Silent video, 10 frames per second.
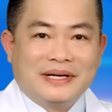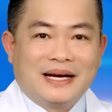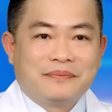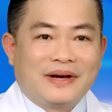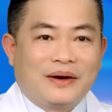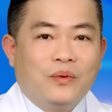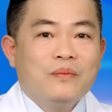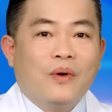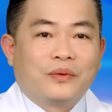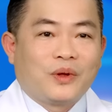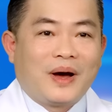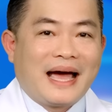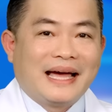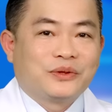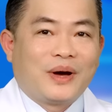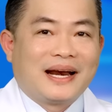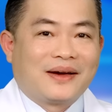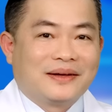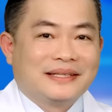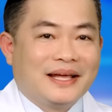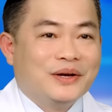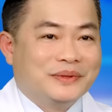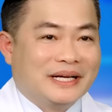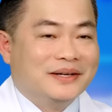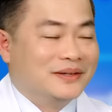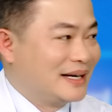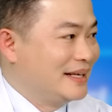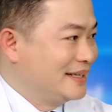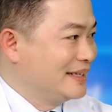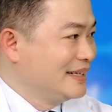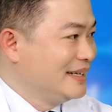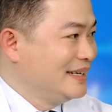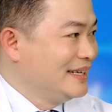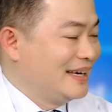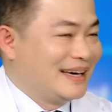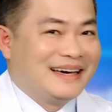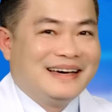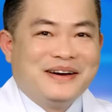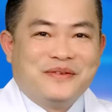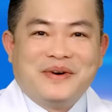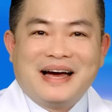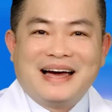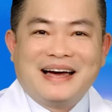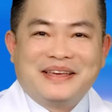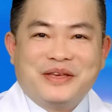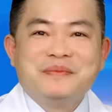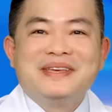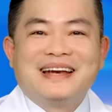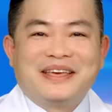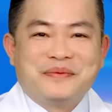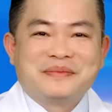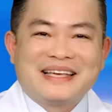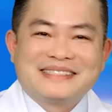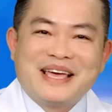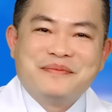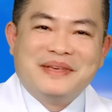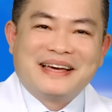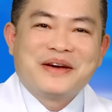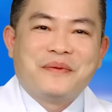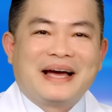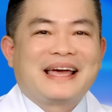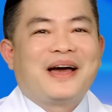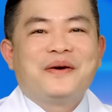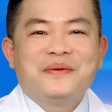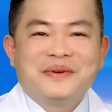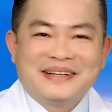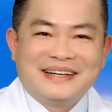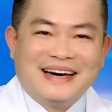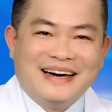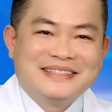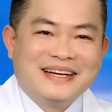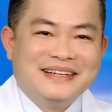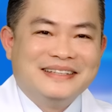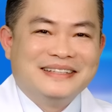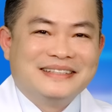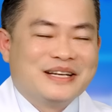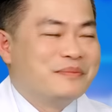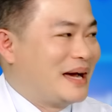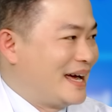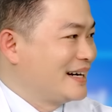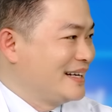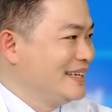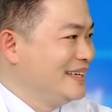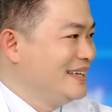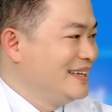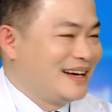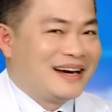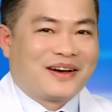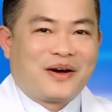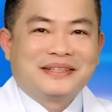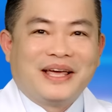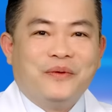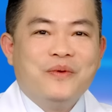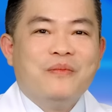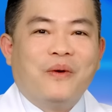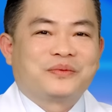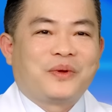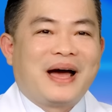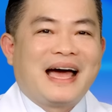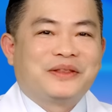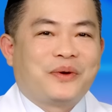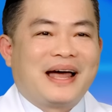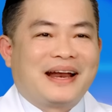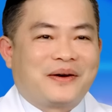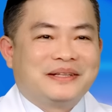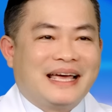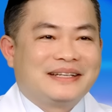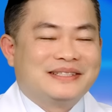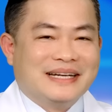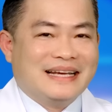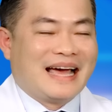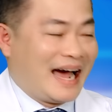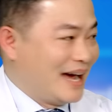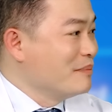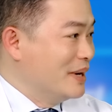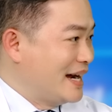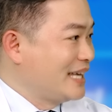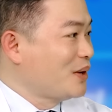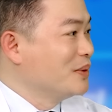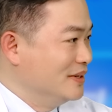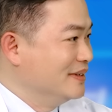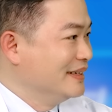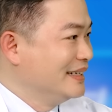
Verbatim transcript: lắm, và uống 1 toa 2 toa là có thể điều trị được liền. Và giống như là chúng ta xem những cái quảng cáo ở trên mạng đó, đó là có thể uống 1 toa 2 toa là có thể trị hẳn bệnh đái tháo đường.